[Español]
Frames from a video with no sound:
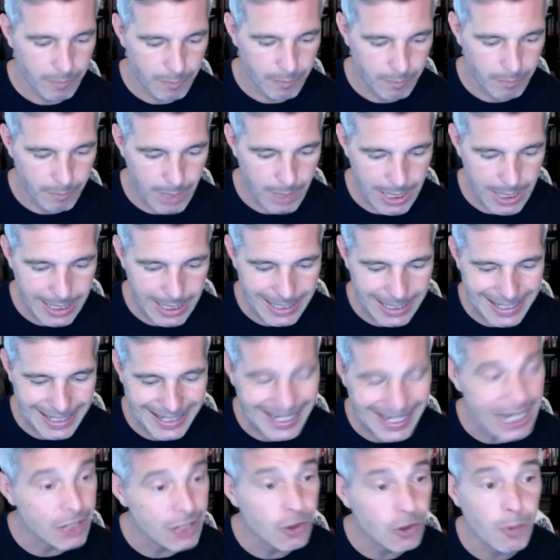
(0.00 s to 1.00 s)
¿Vale?
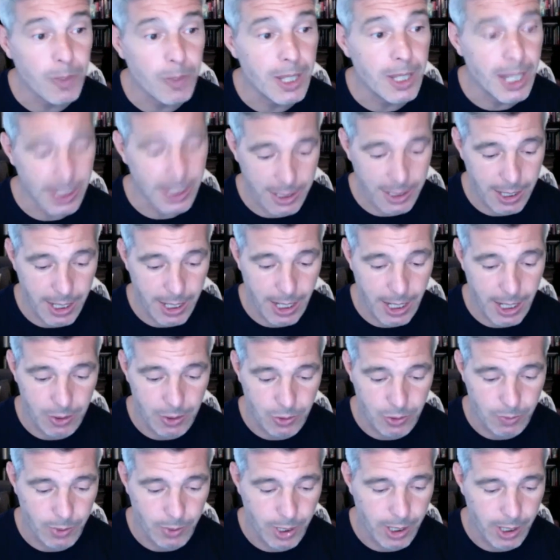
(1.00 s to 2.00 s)
Seis comidas ideales
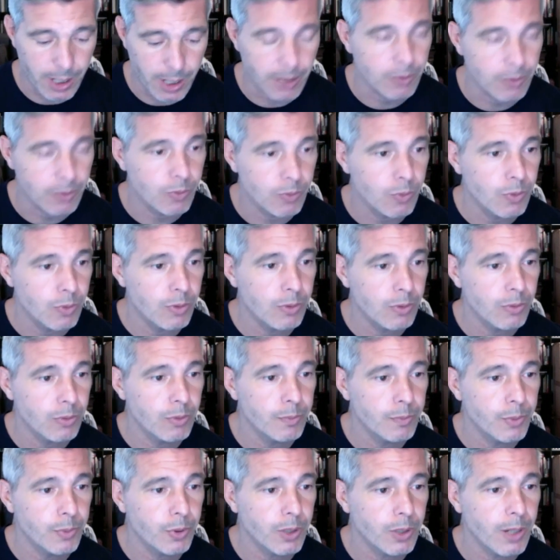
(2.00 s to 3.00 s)
os voy a dar. Un, un
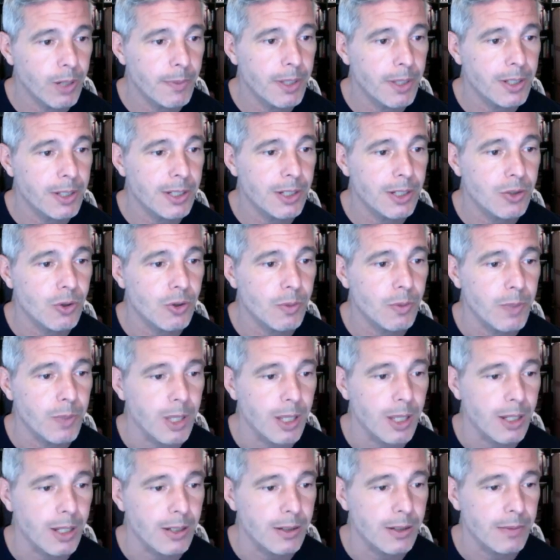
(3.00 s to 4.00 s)
programa de seis
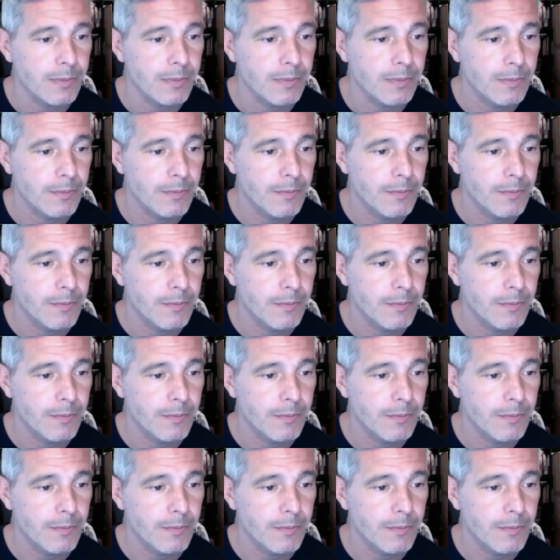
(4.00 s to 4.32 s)
comidas.